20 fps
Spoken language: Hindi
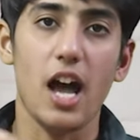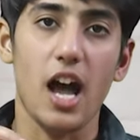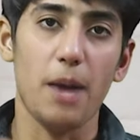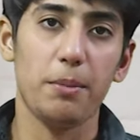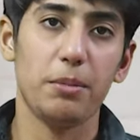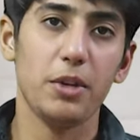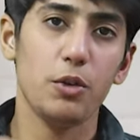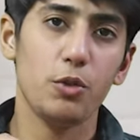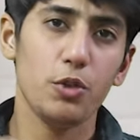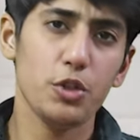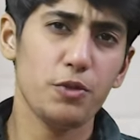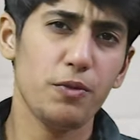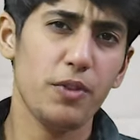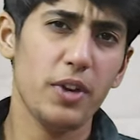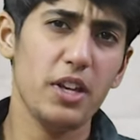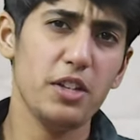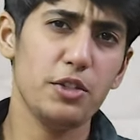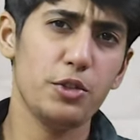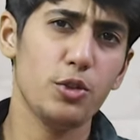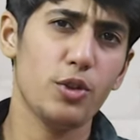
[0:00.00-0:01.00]
आपकी कुछ
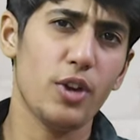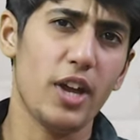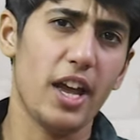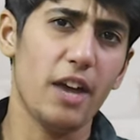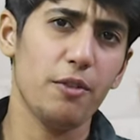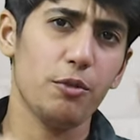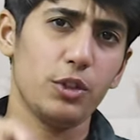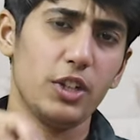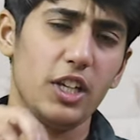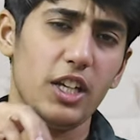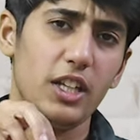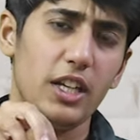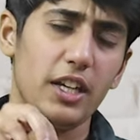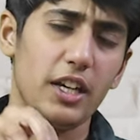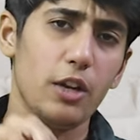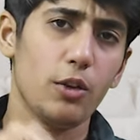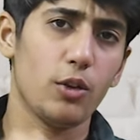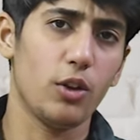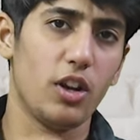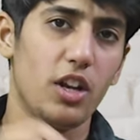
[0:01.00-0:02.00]
फीस जो है वो दे
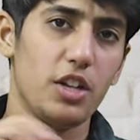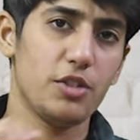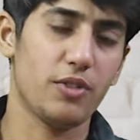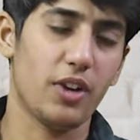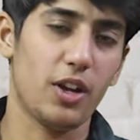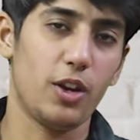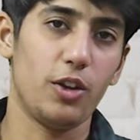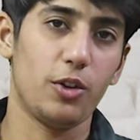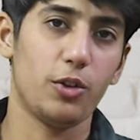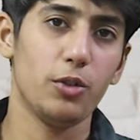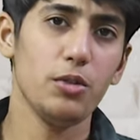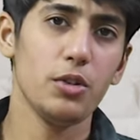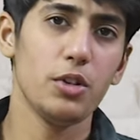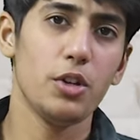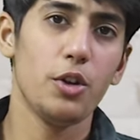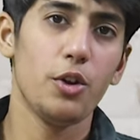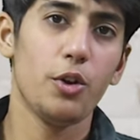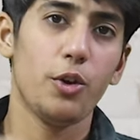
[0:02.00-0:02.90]
देंगे कॉलेज वाले को